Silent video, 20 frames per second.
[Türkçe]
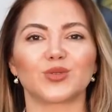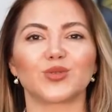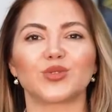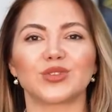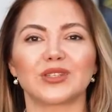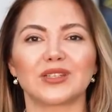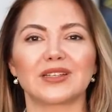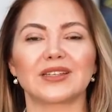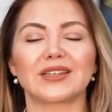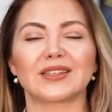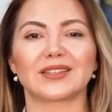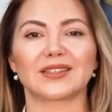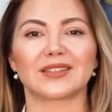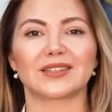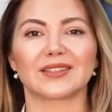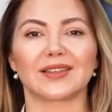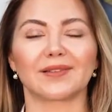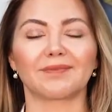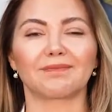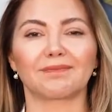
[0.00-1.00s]
üzerine
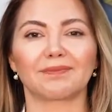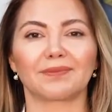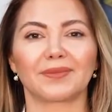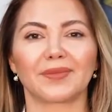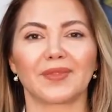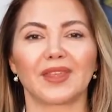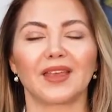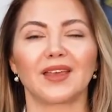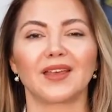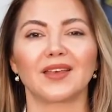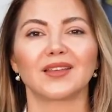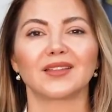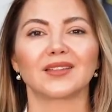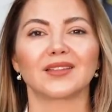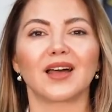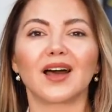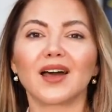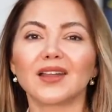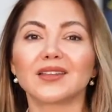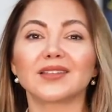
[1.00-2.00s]
etkisi.
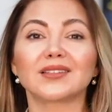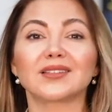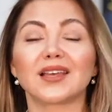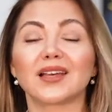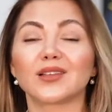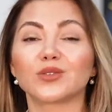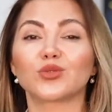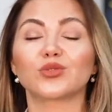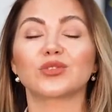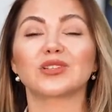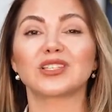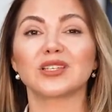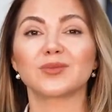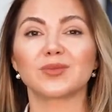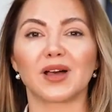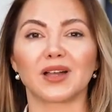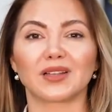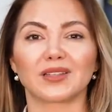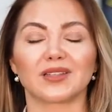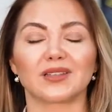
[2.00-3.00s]
Tarihsel sürece
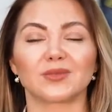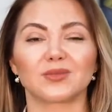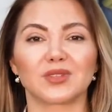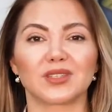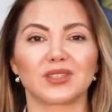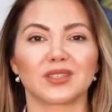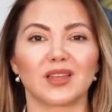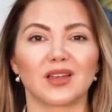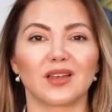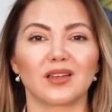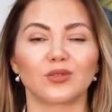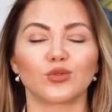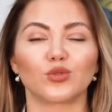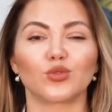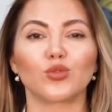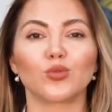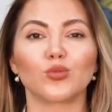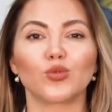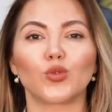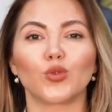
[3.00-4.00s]
baktığımızda
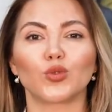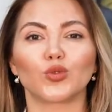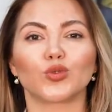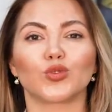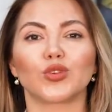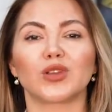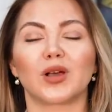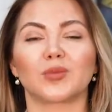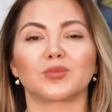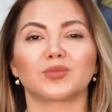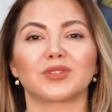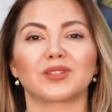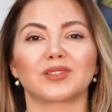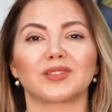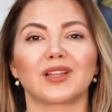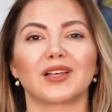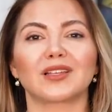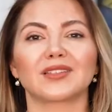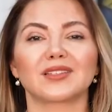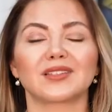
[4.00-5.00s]
doğum kontrol haplarının
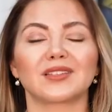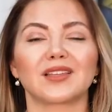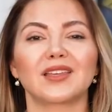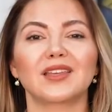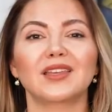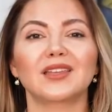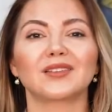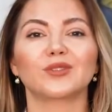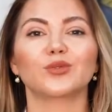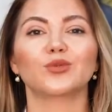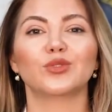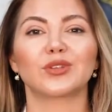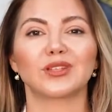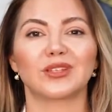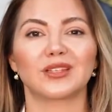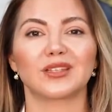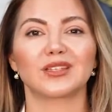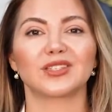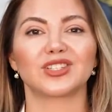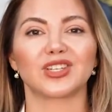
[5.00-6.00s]
aslında ilk
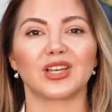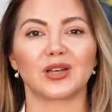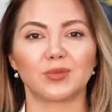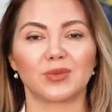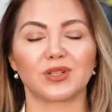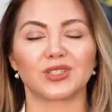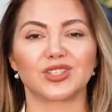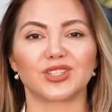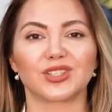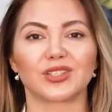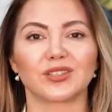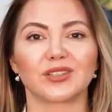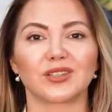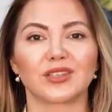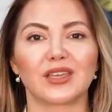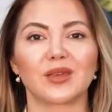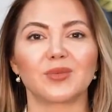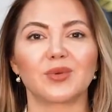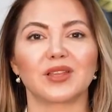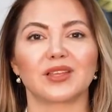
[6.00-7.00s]
üretiliş amacı
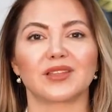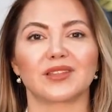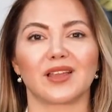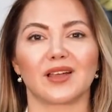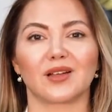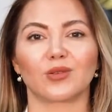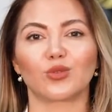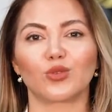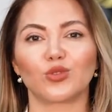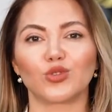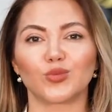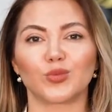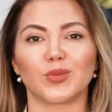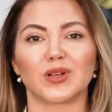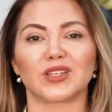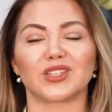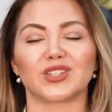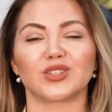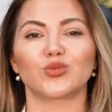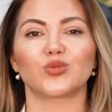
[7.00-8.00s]
gebelikten
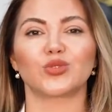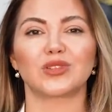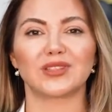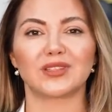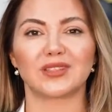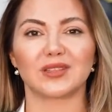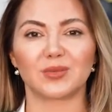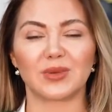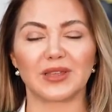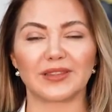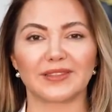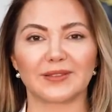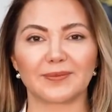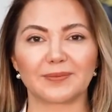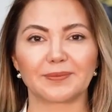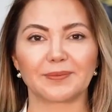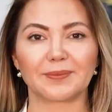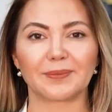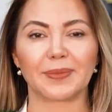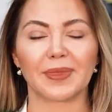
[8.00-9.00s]
korunmak için üretilmedi.
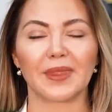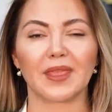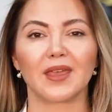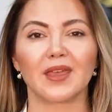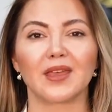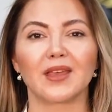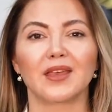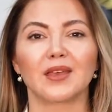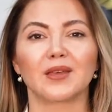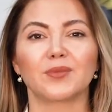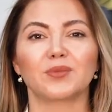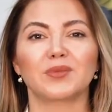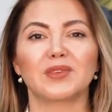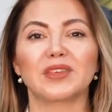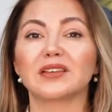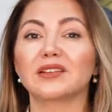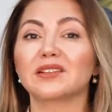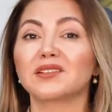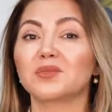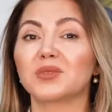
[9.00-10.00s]

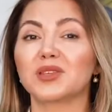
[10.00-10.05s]
Yıl